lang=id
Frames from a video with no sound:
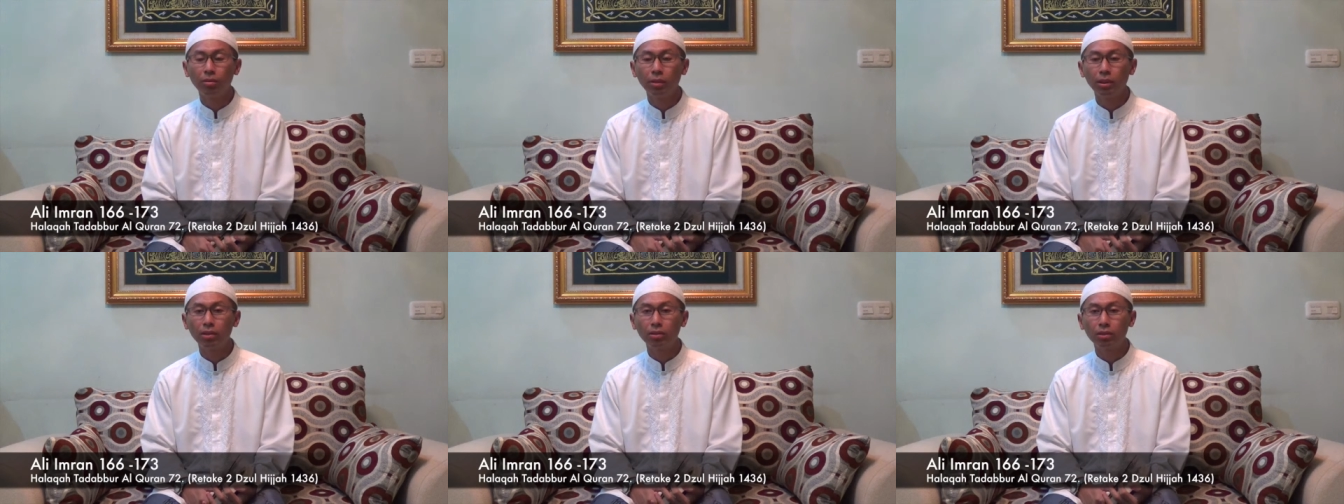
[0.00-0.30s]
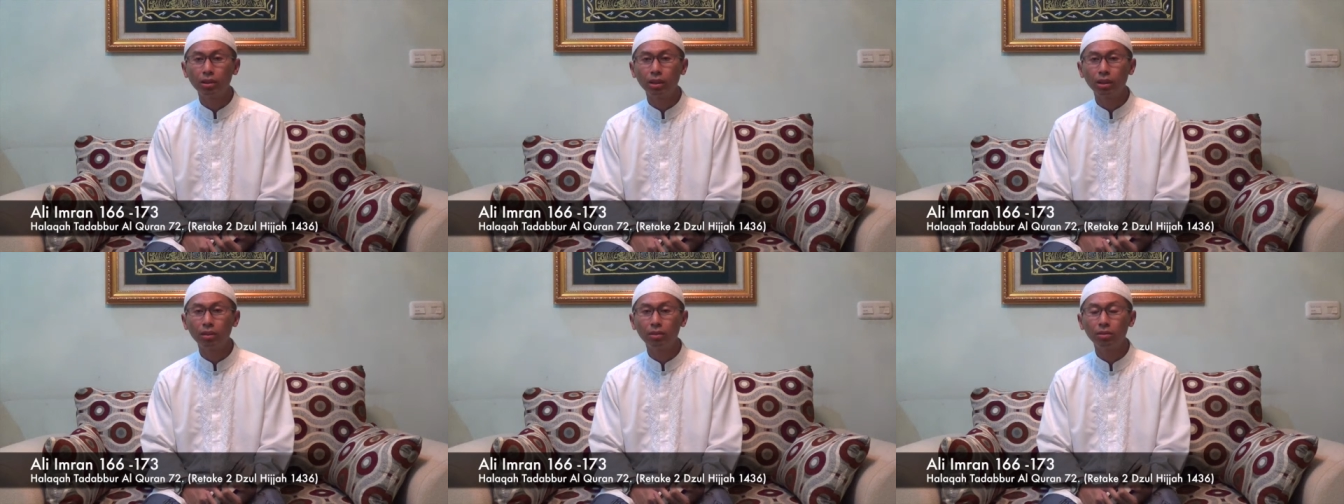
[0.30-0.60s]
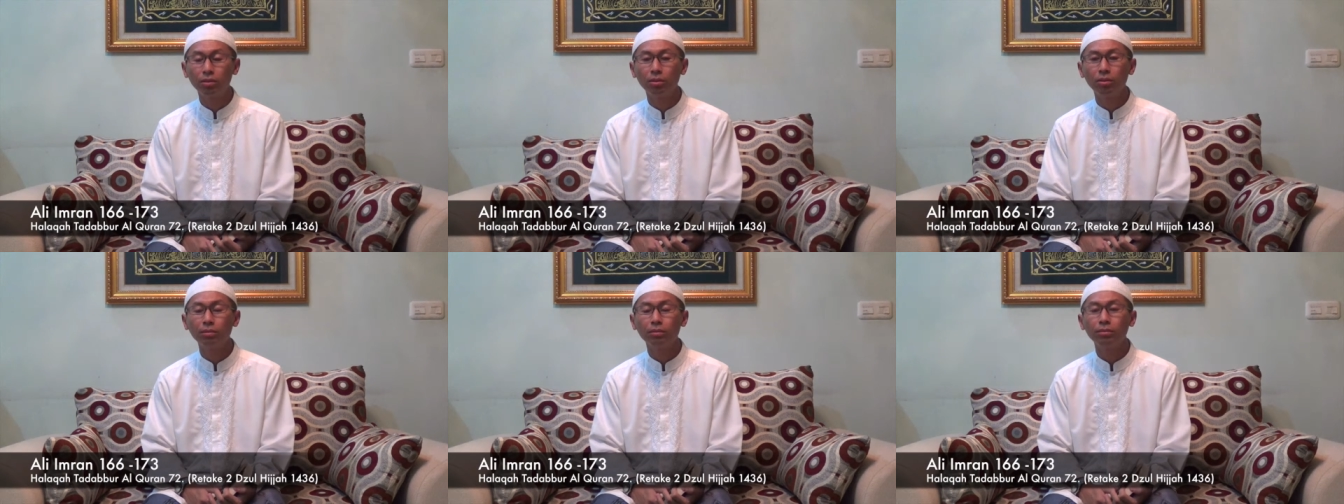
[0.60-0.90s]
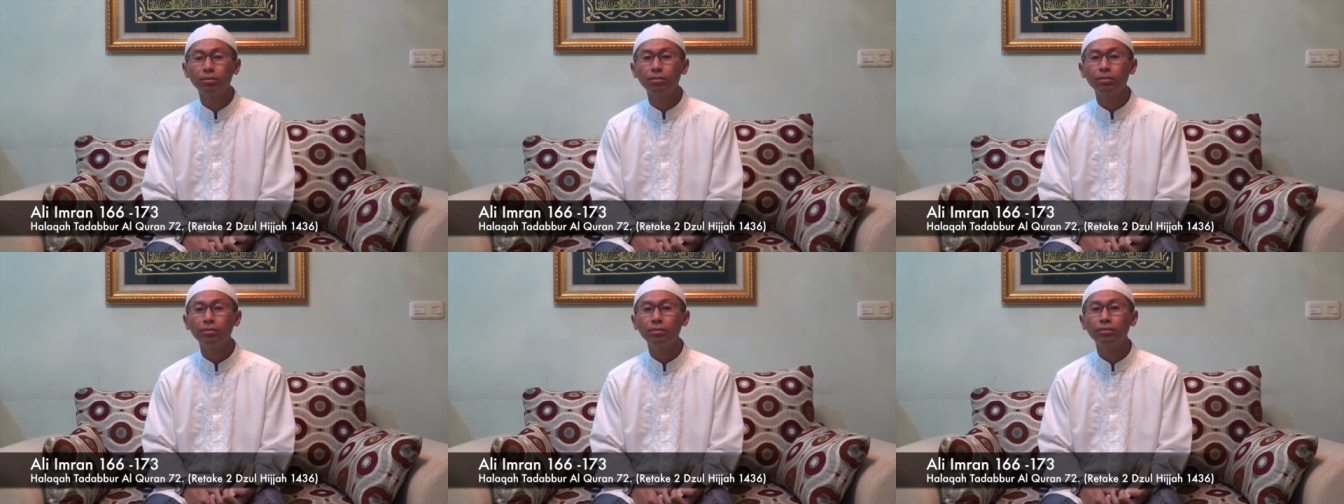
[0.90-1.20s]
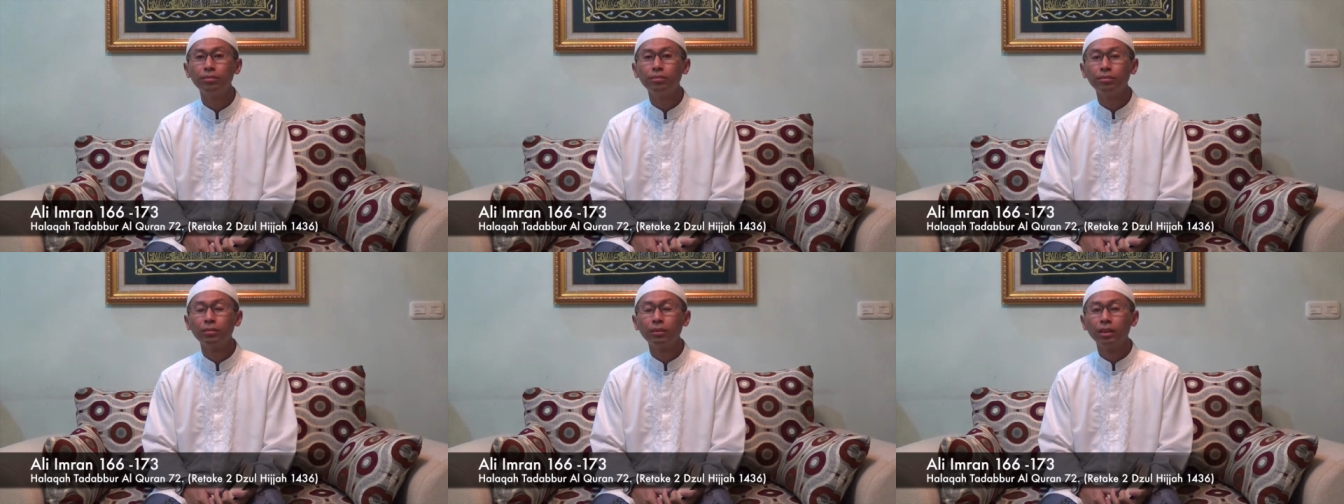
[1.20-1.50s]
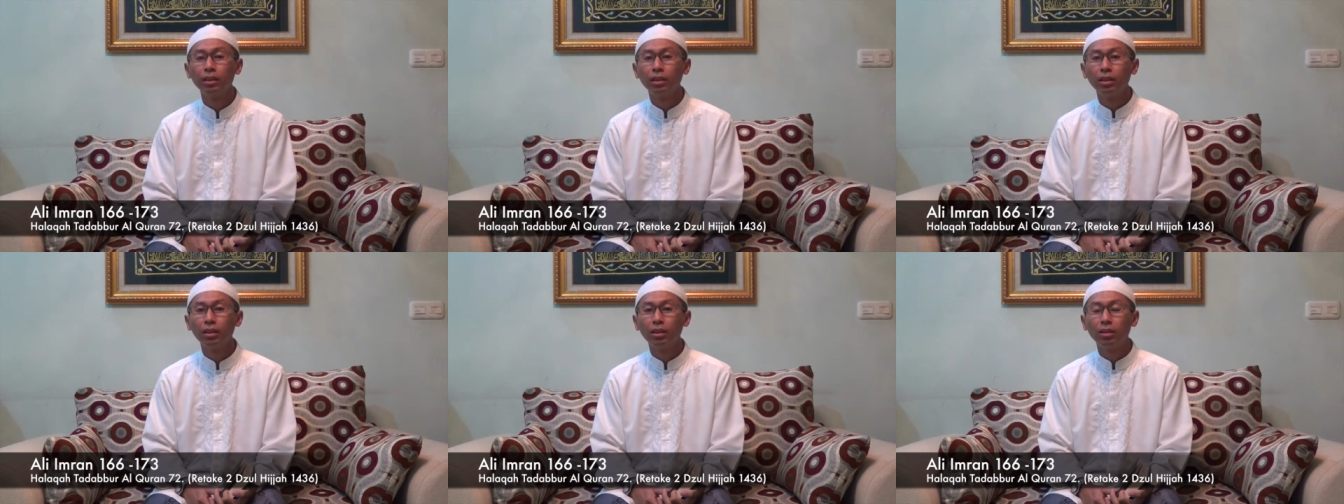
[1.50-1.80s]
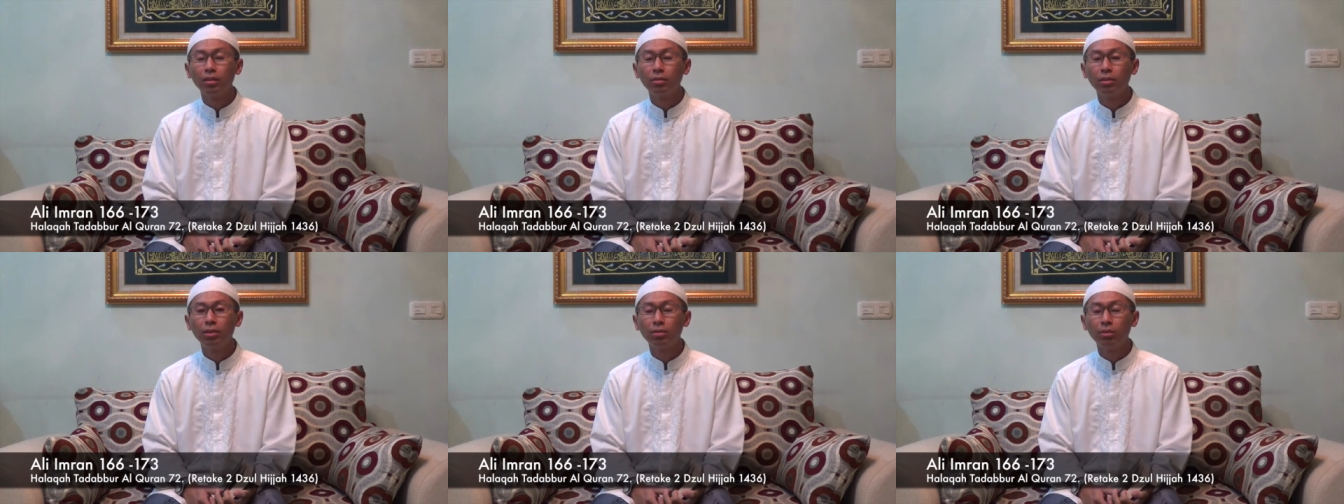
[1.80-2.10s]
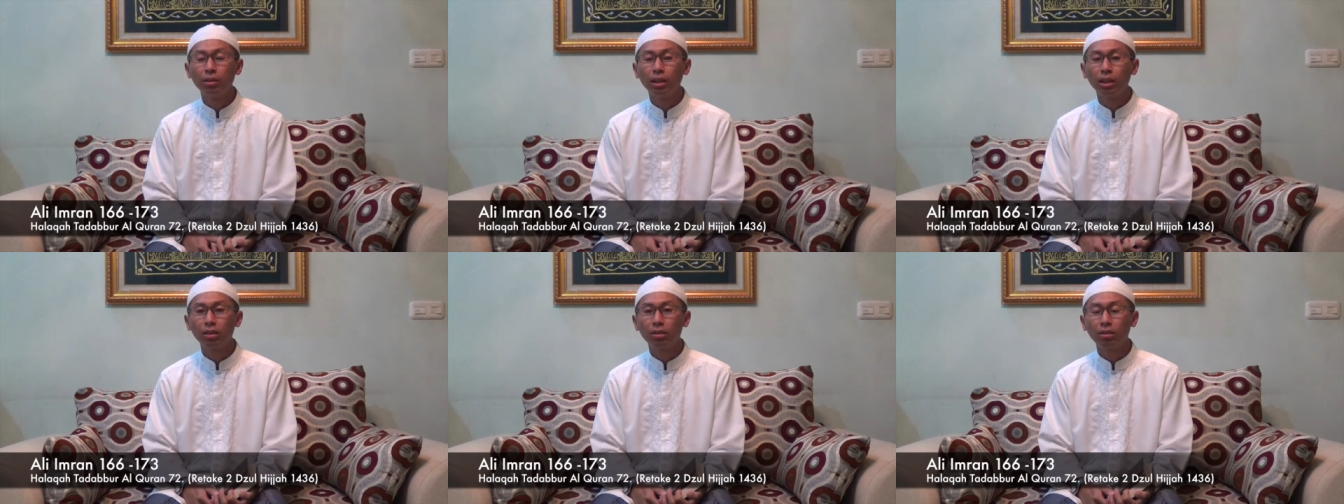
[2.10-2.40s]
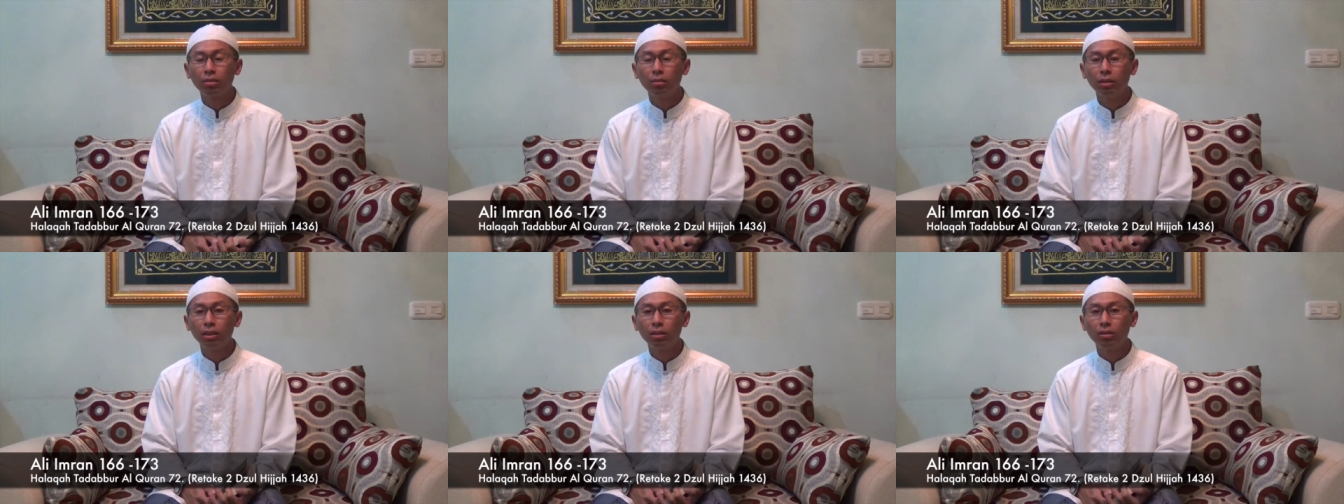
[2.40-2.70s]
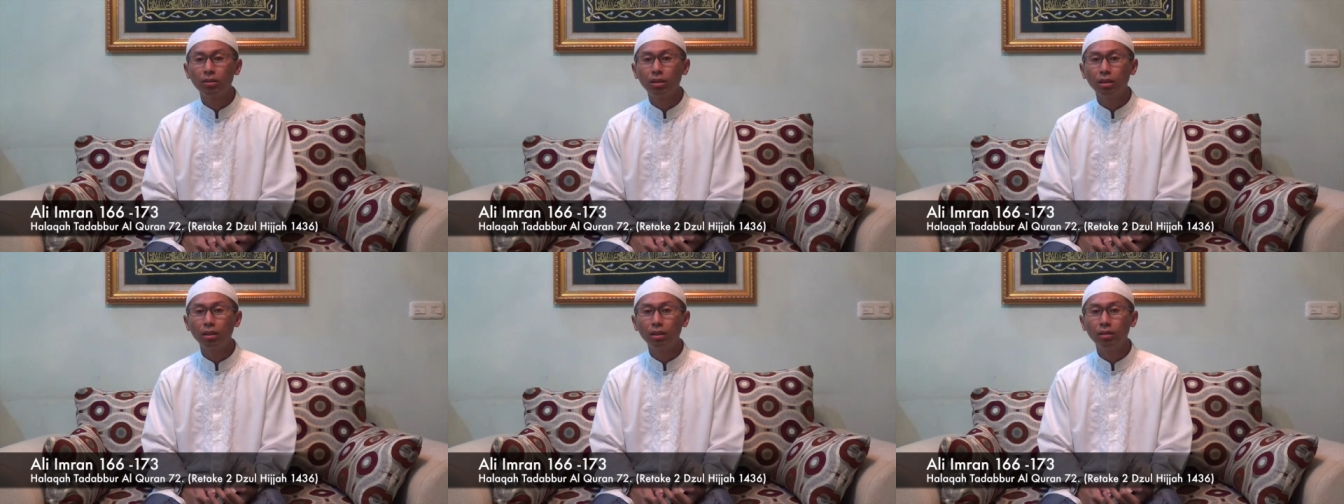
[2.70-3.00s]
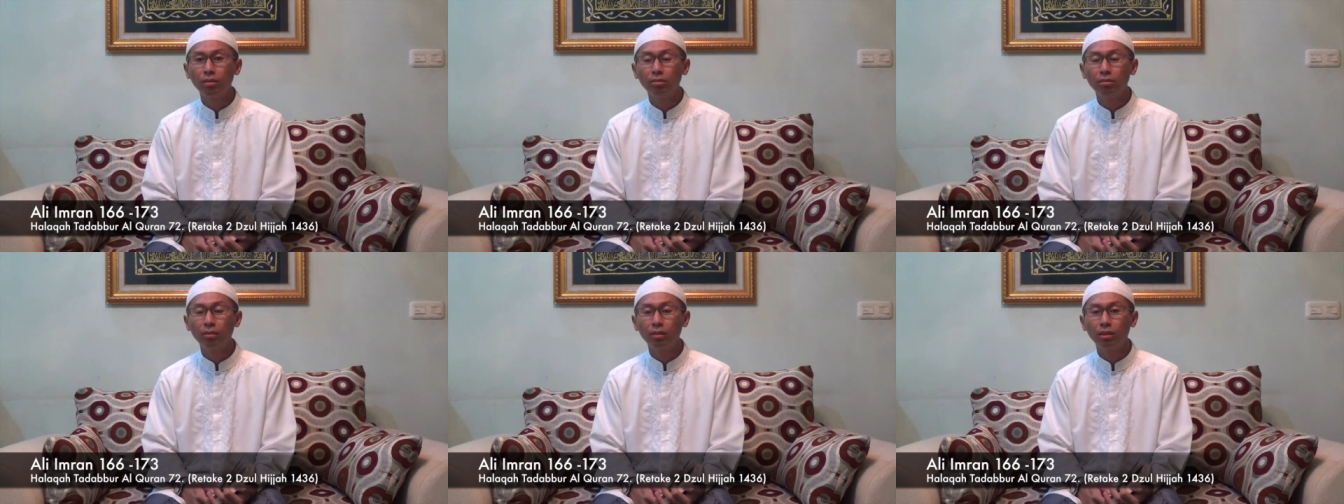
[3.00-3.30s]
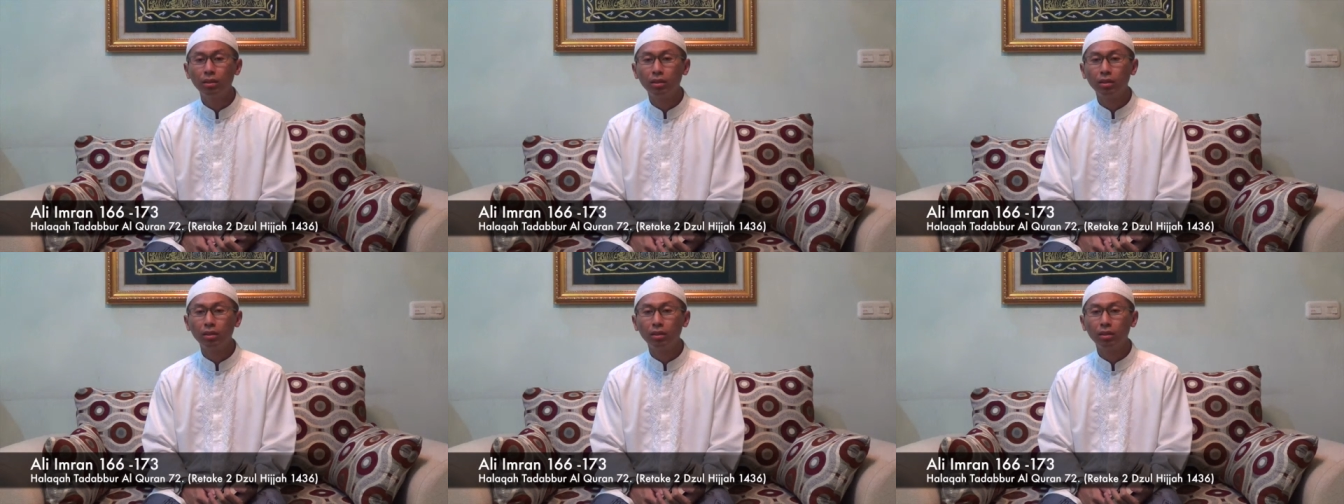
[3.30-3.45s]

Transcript: wabarakatuh Bismillahirrahmanirrahim